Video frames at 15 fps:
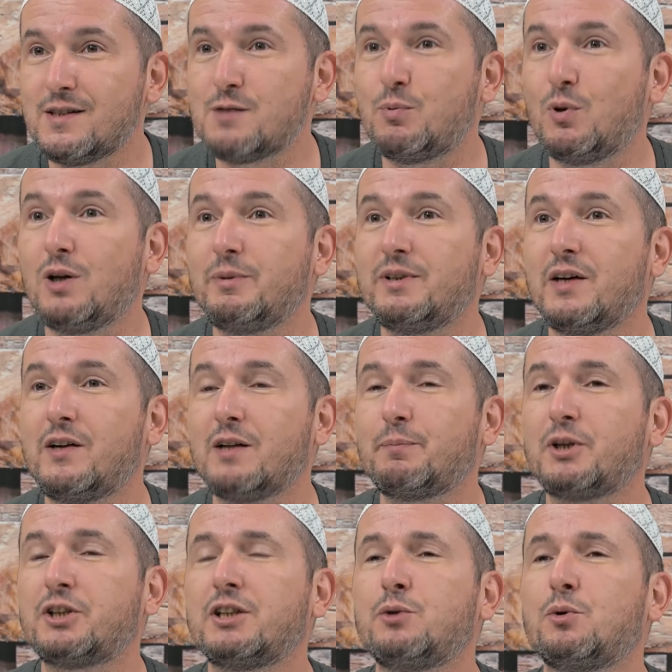Siz böyle bir
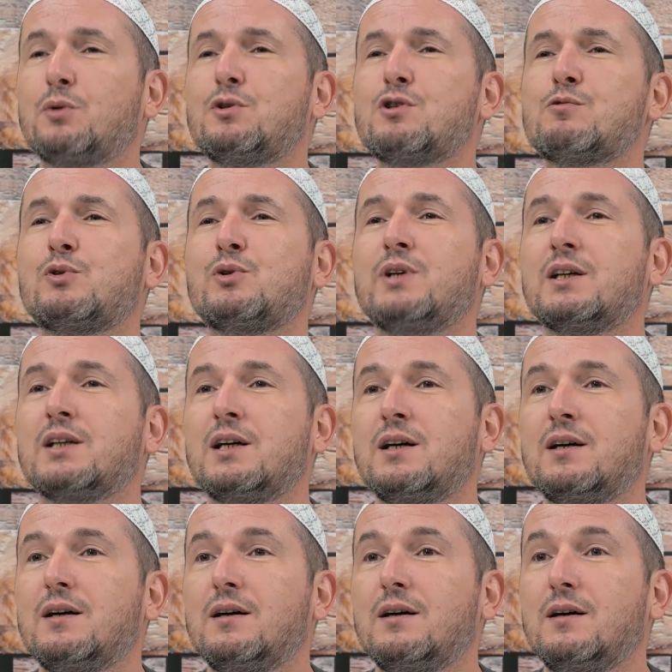devlet başkanı gördünüz mü dünyada?
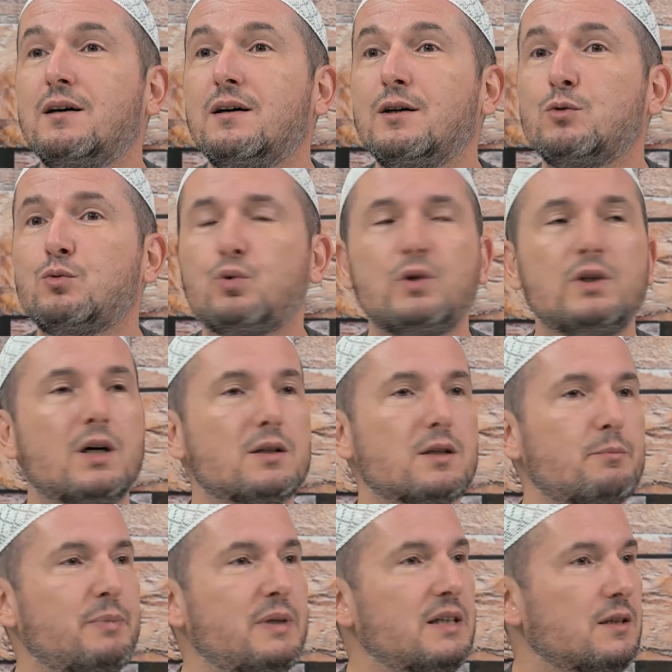
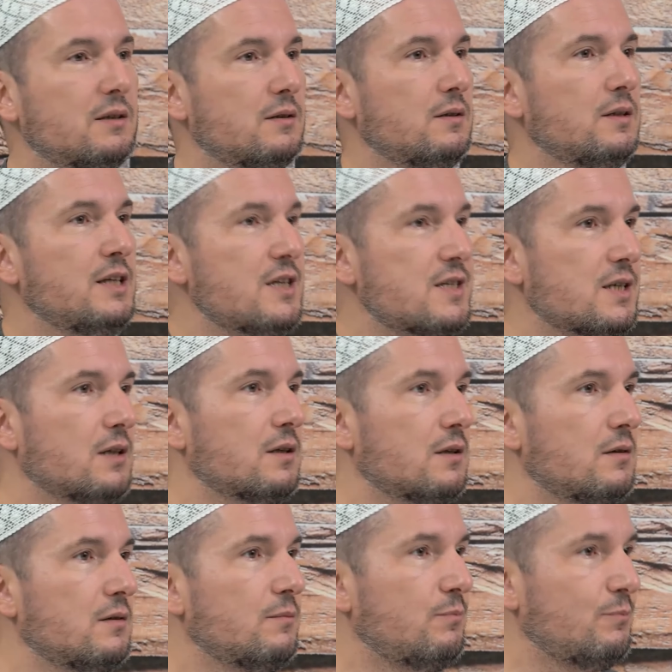Dünyada bir insan,
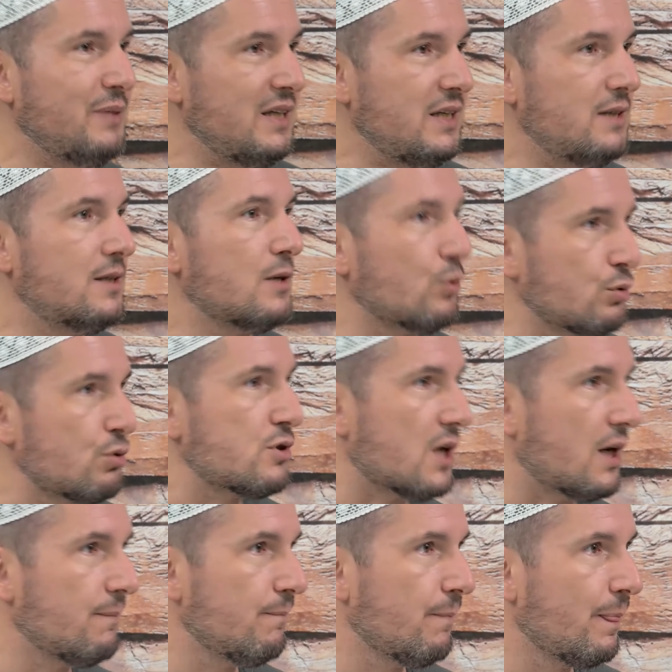bir lider
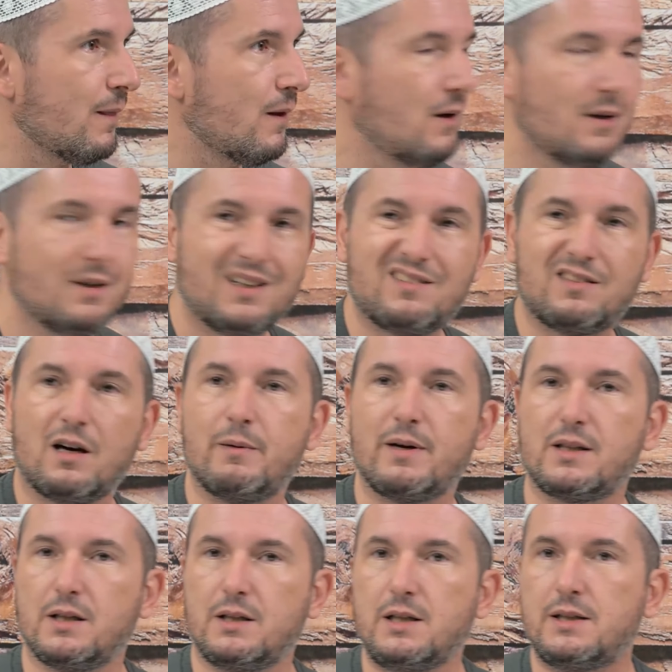olursa
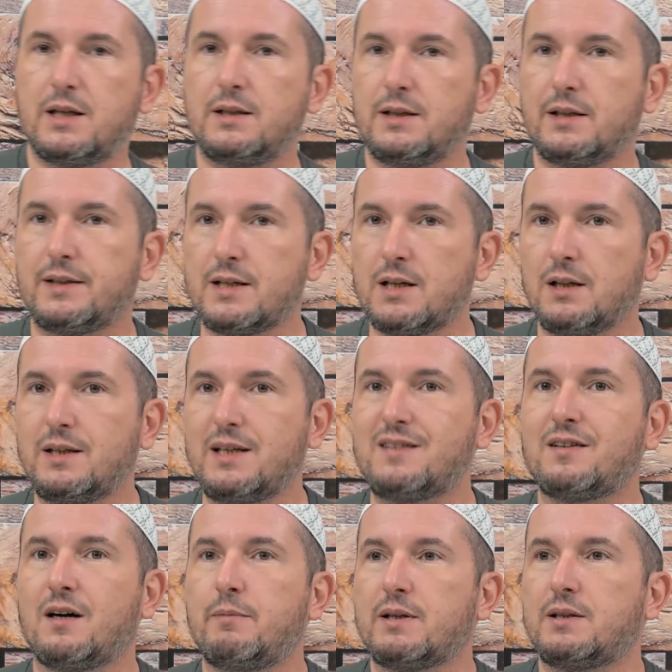hitabetle, liderler genelde
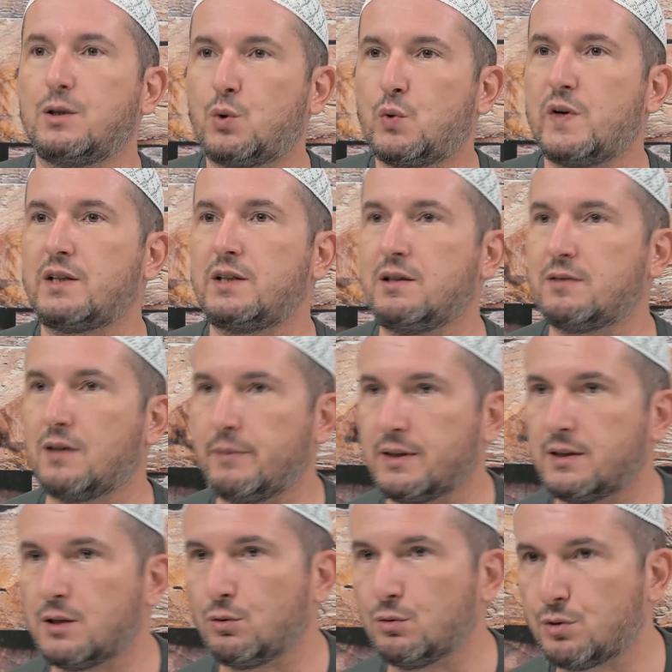hitabetle, kuvvetli
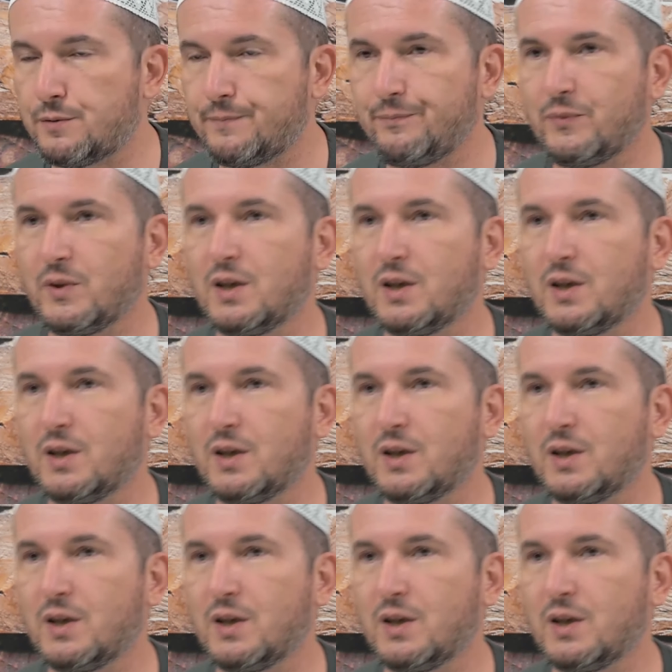hitabetler olur.